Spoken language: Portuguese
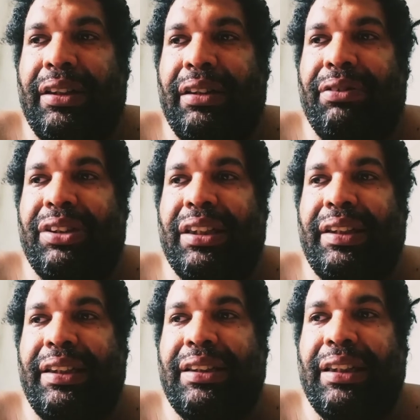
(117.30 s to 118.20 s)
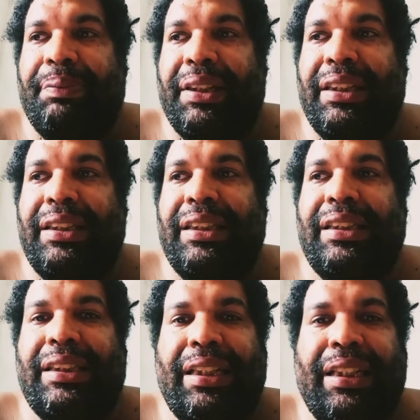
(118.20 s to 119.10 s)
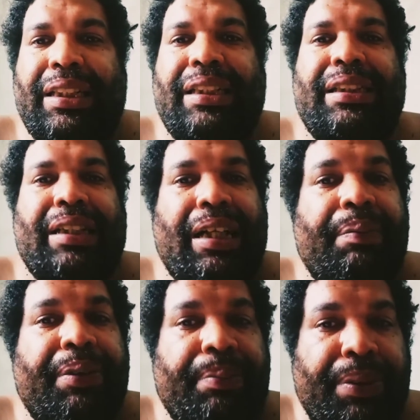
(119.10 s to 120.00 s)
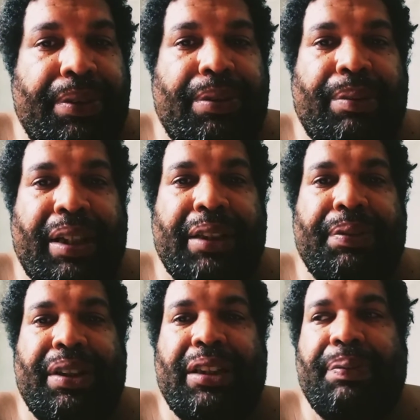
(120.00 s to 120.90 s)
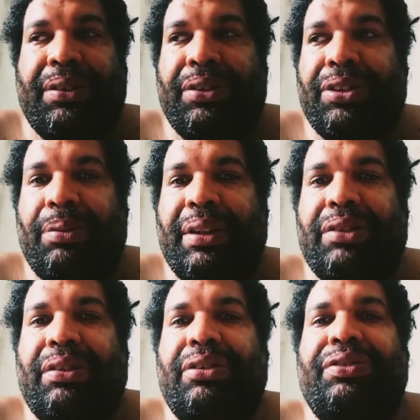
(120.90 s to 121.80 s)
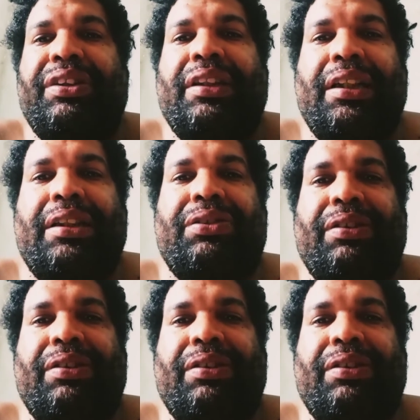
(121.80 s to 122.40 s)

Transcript: você tem sempre que dizer que sabe um pouco mais, porque as pessoas começam a duvidar da sua